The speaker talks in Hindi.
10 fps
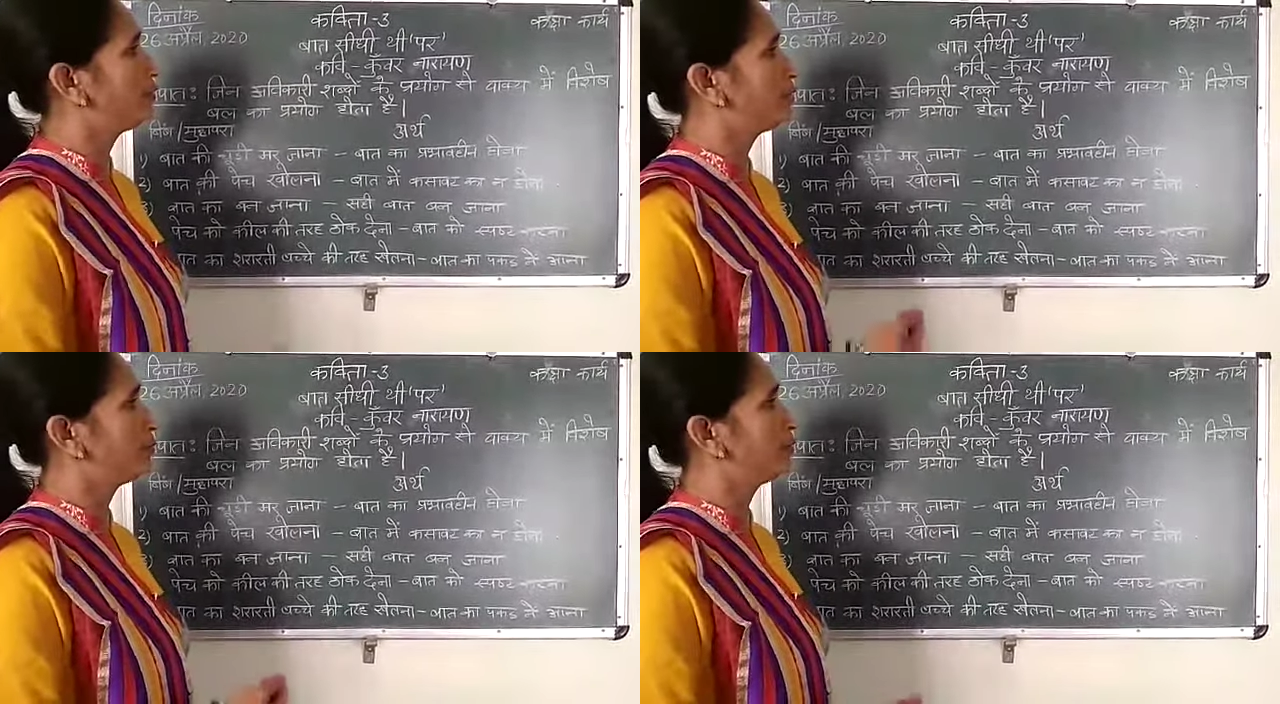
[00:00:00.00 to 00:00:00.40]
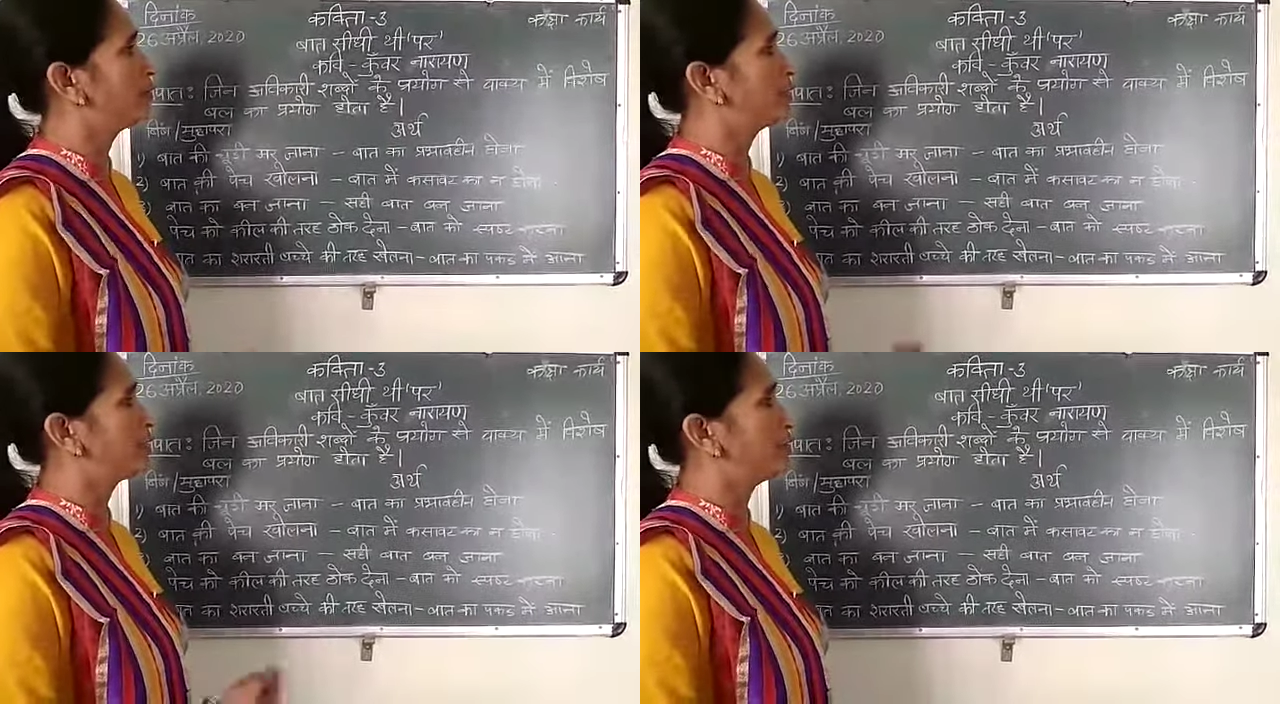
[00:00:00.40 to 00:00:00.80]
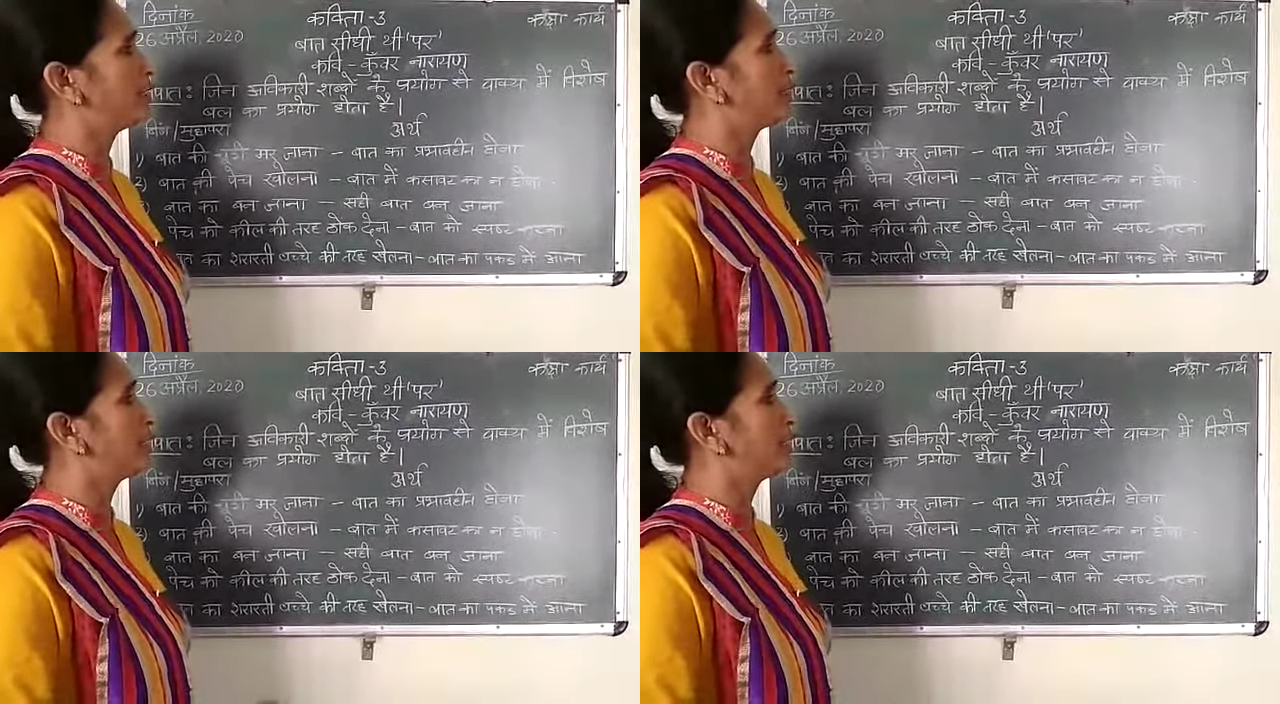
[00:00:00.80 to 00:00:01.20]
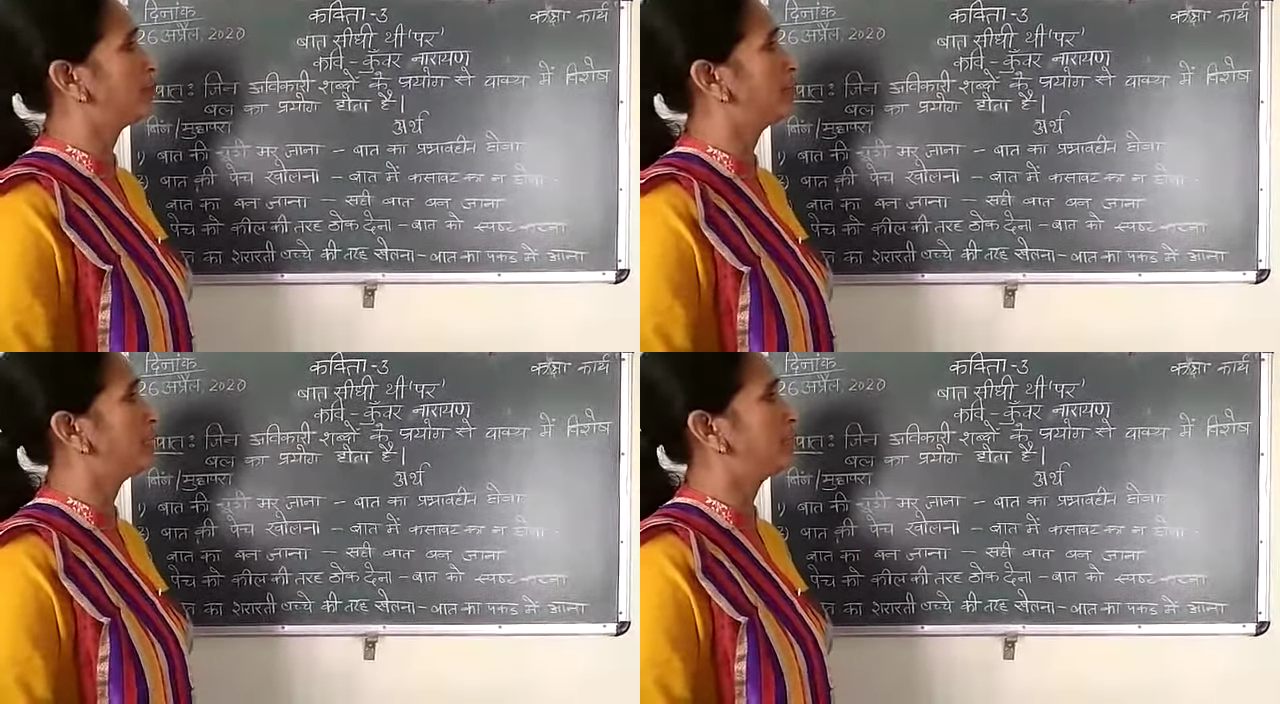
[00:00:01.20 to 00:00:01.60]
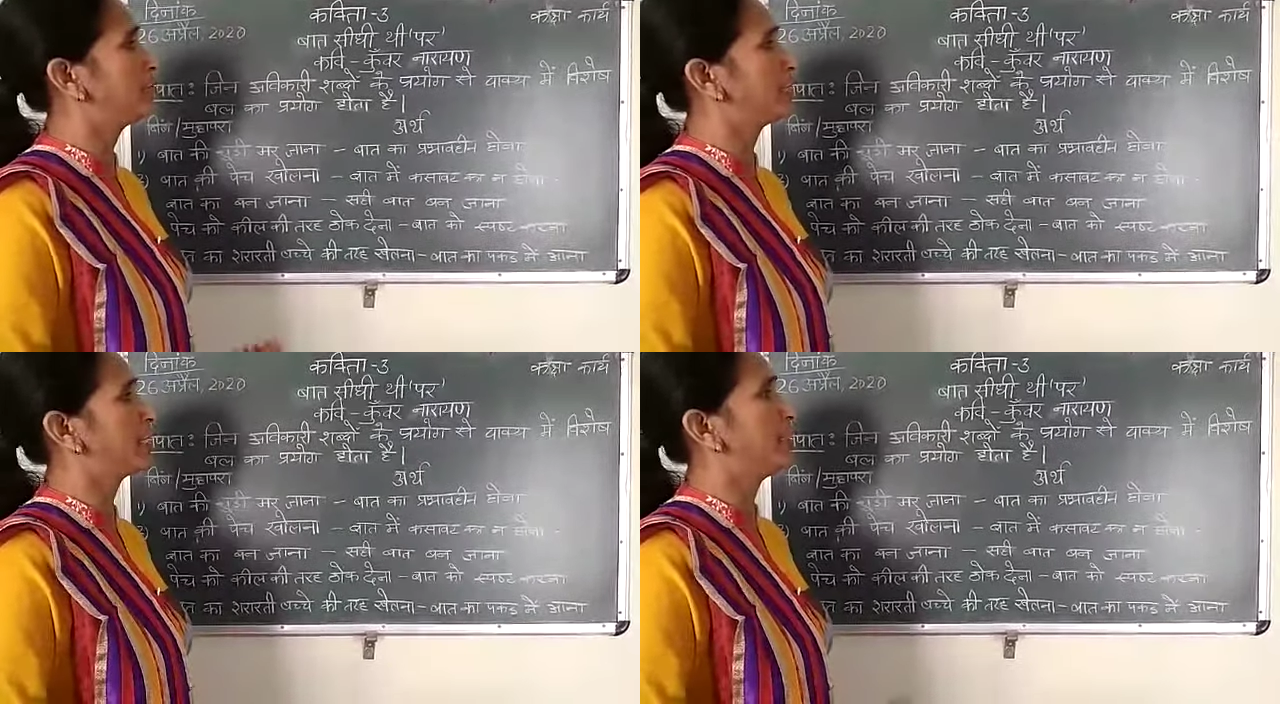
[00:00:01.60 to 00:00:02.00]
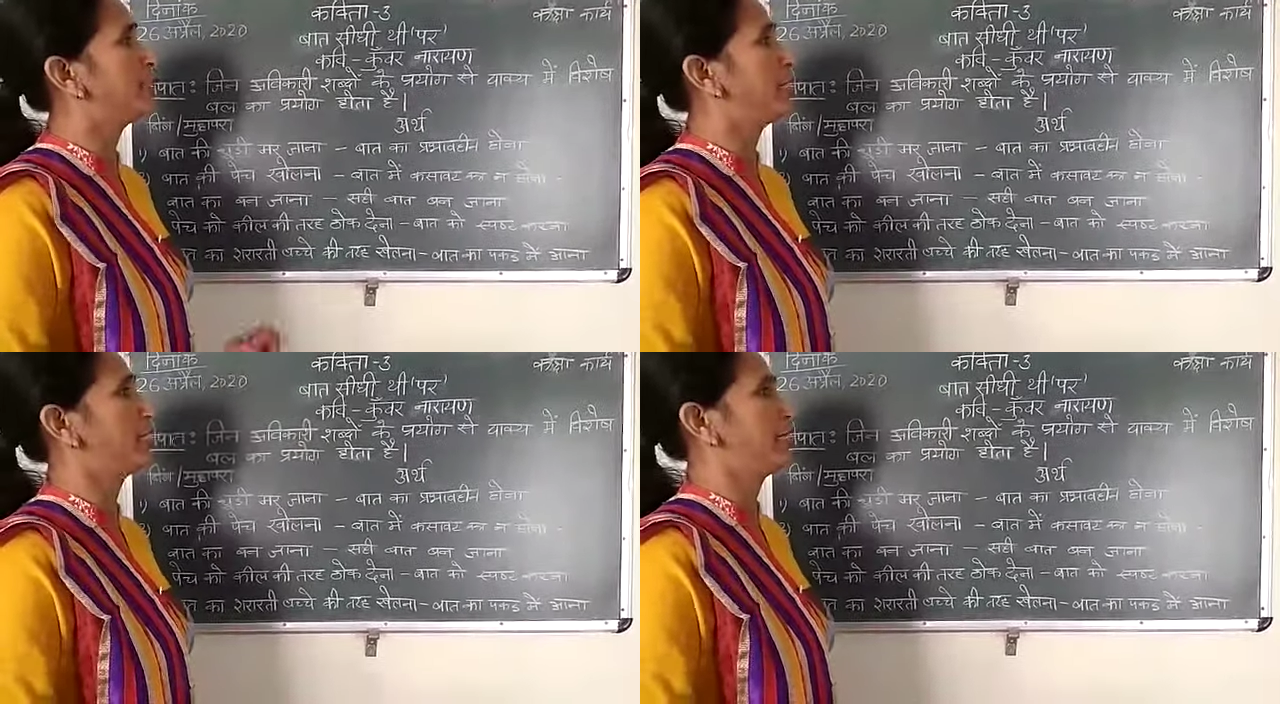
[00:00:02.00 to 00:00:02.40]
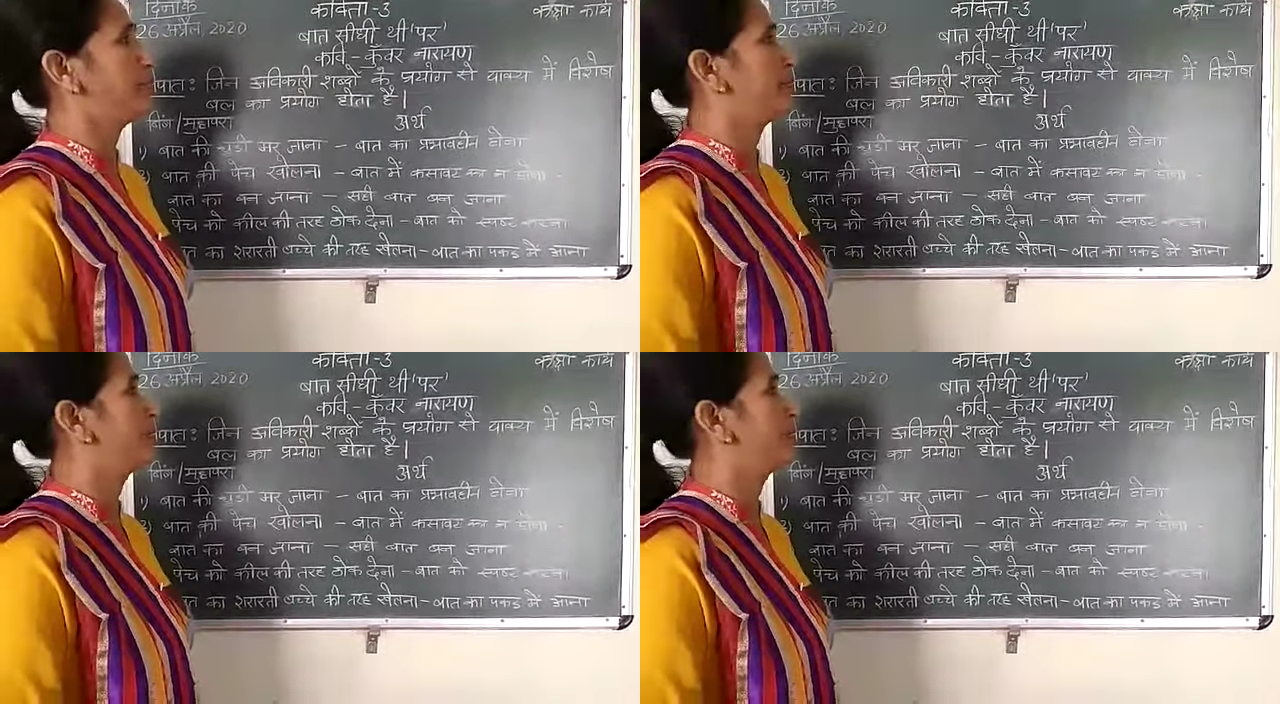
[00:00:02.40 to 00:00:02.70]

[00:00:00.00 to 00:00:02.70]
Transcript: जब उस कविता का नाम था कविता के बहाने